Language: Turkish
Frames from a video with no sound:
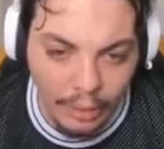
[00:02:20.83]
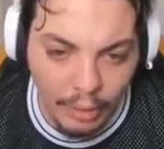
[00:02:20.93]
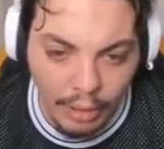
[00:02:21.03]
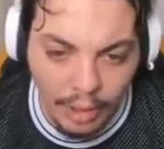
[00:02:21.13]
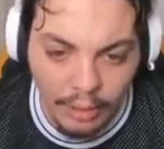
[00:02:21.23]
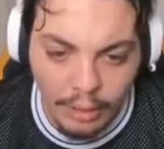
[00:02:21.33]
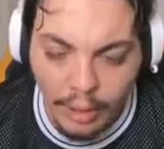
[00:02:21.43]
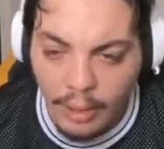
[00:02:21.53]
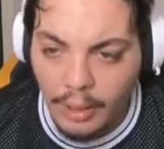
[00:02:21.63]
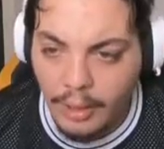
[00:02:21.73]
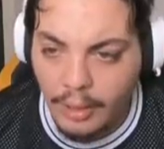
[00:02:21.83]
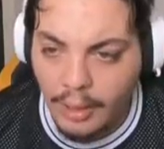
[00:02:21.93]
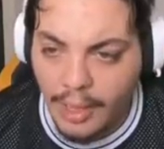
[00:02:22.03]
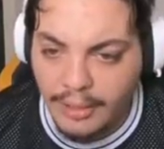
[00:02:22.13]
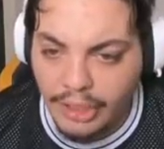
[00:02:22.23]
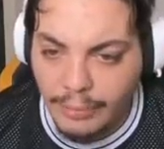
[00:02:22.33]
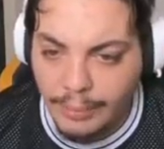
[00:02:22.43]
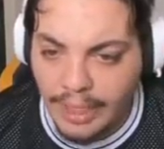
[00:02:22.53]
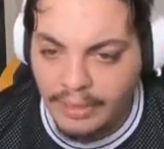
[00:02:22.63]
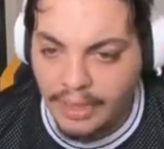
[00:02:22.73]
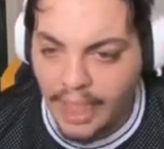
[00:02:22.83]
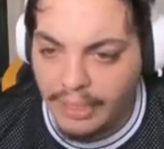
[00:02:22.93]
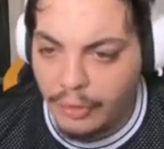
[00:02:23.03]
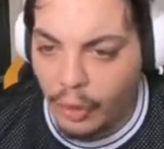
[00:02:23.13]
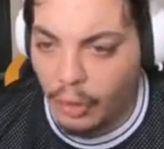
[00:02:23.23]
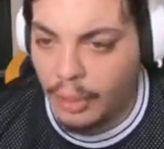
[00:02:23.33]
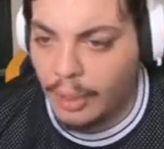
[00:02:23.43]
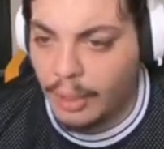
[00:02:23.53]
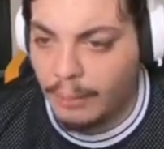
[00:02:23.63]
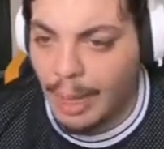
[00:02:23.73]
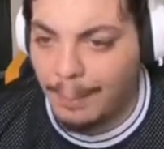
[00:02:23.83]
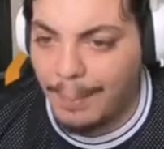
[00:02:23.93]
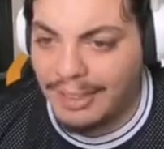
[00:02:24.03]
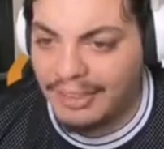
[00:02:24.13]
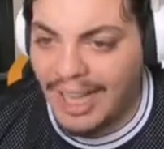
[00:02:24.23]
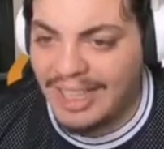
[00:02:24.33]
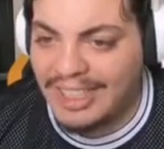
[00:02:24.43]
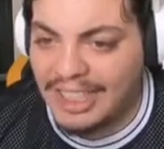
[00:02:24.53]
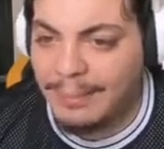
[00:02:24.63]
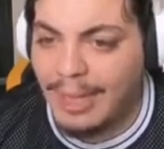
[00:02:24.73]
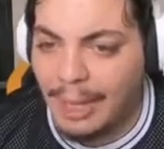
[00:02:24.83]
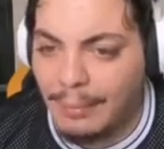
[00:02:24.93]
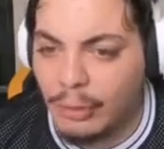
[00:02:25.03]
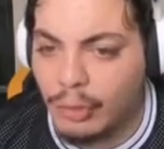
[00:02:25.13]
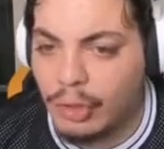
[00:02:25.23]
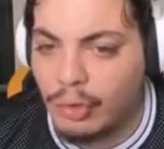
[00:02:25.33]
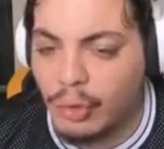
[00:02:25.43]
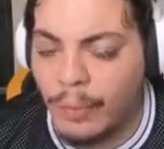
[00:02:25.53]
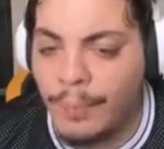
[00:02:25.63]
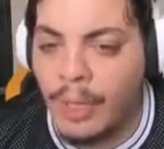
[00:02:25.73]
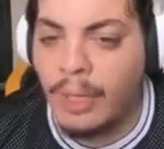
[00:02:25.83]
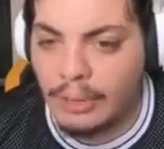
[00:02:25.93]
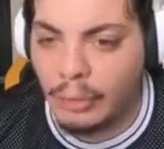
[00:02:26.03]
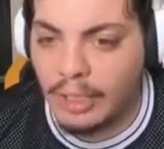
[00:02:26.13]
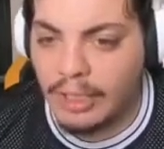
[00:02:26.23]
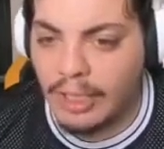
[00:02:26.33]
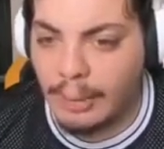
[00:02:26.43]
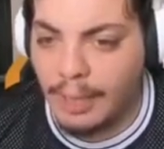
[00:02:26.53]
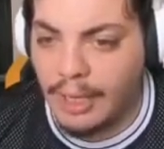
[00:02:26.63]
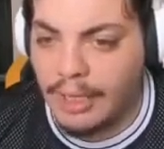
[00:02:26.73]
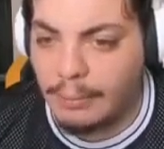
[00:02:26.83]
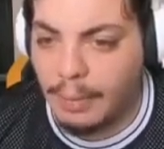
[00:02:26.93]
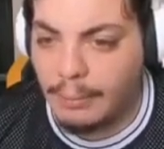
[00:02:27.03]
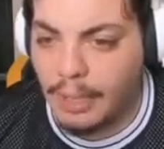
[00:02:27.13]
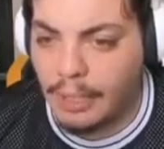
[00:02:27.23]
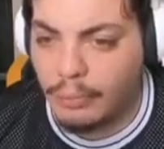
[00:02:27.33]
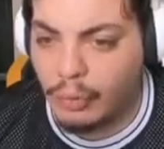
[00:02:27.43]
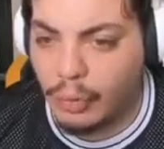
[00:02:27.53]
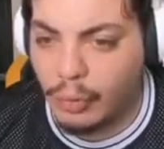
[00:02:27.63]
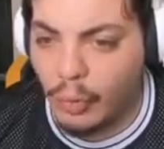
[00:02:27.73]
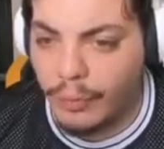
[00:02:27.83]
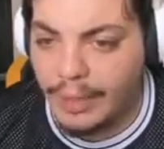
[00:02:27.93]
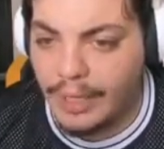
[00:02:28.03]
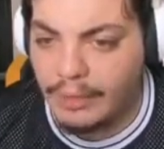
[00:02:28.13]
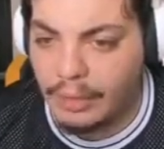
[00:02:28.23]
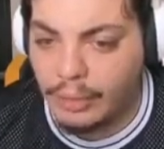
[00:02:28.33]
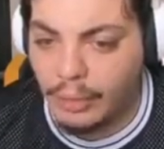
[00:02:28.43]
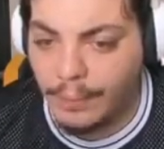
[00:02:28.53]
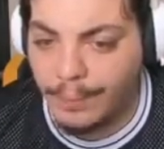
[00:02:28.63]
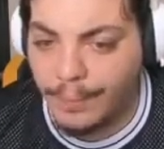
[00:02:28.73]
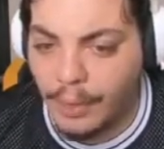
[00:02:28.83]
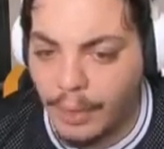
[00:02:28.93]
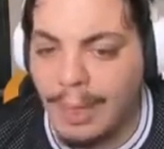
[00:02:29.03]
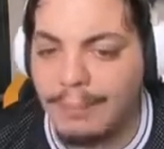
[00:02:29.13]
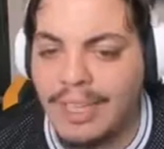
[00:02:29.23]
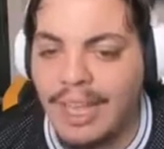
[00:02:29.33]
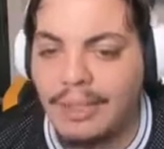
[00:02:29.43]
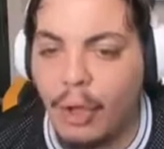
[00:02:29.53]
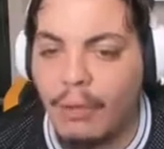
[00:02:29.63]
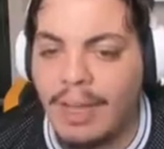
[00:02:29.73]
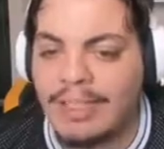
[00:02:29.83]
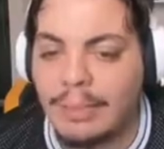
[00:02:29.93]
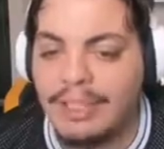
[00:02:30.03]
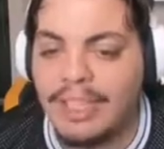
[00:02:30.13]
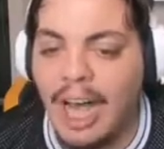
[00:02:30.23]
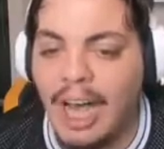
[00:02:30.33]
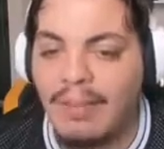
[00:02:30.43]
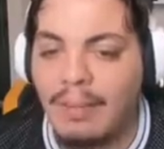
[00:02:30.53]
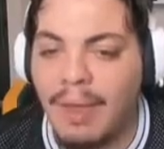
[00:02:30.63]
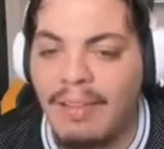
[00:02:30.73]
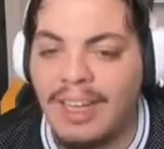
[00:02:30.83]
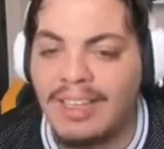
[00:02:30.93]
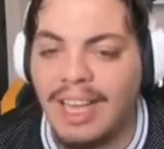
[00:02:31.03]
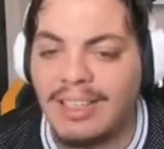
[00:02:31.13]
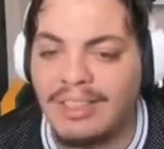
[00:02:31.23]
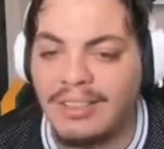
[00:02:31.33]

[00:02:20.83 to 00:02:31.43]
Atlıyor. Allah. Kardeşim biraz sakin ol. Bak başka kitim kalmadı. Önce şu mantarın oradaki adamı halletmem lazım. Çünkü çok fena sıkıyor. Hocam sende o varsa bizde AVM var